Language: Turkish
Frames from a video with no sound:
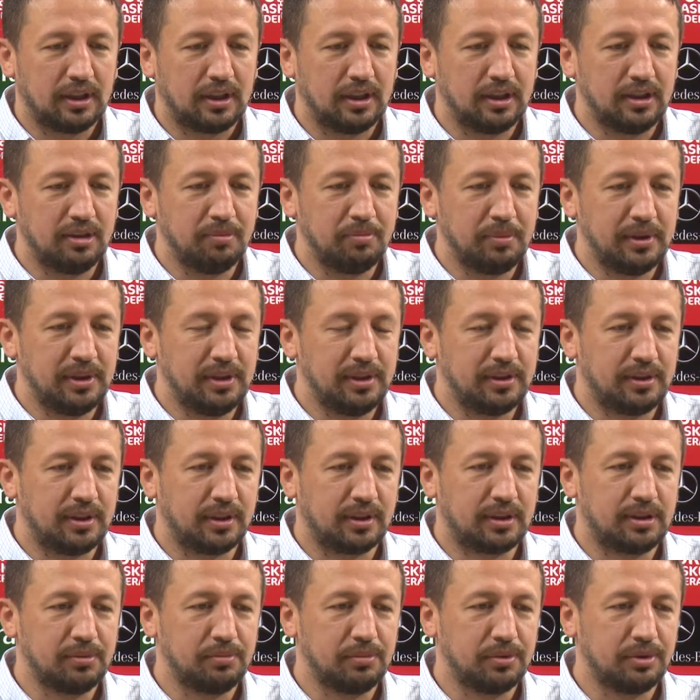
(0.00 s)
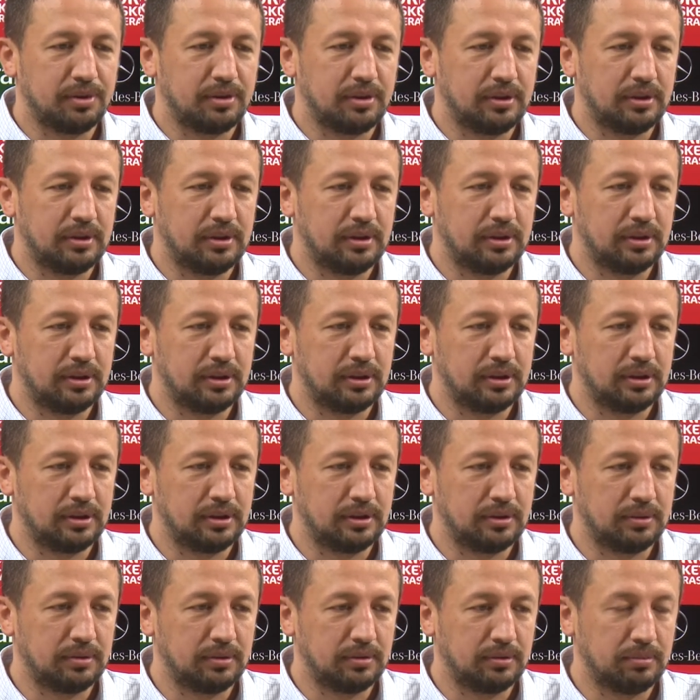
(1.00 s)
Kadın milli takımımız
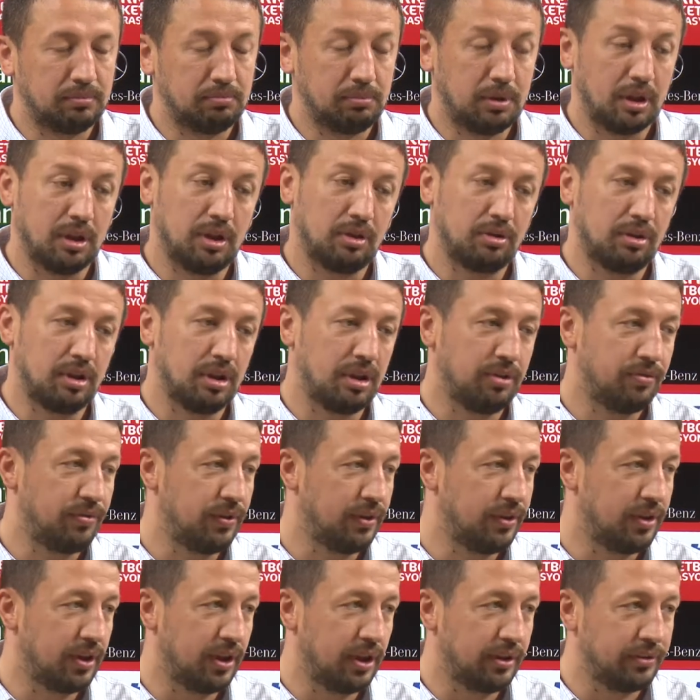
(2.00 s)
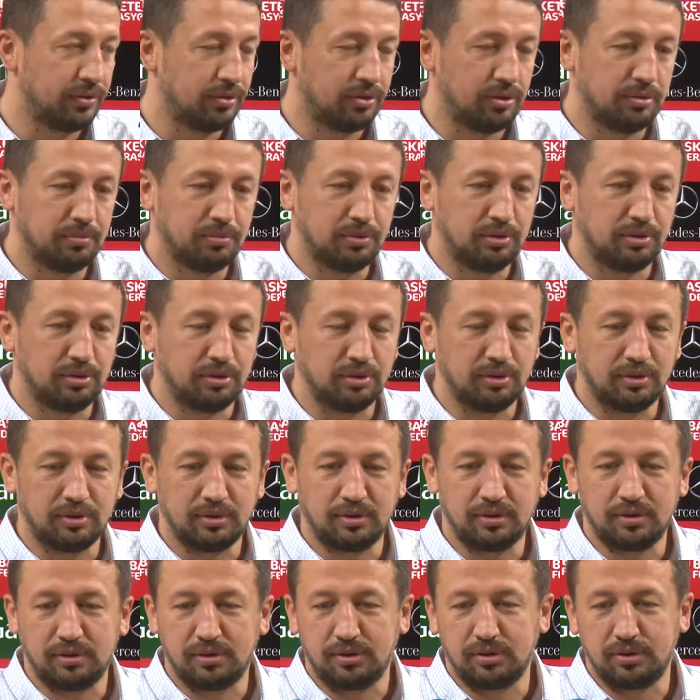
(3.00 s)
bana göre federasyonumuzun
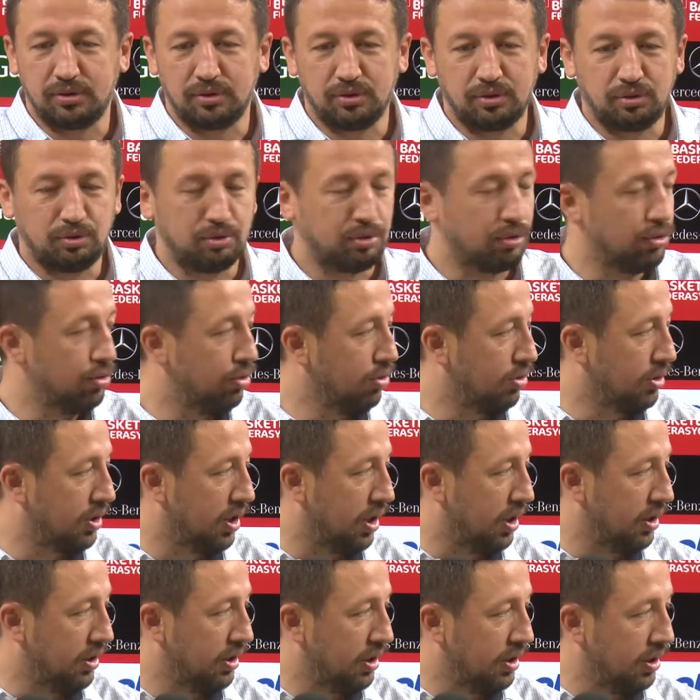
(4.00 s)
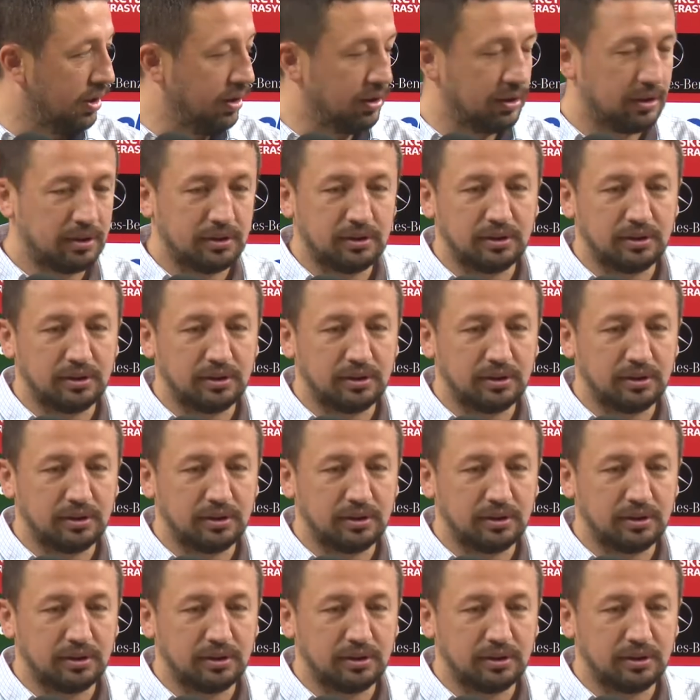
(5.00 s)
gurur kaynağı.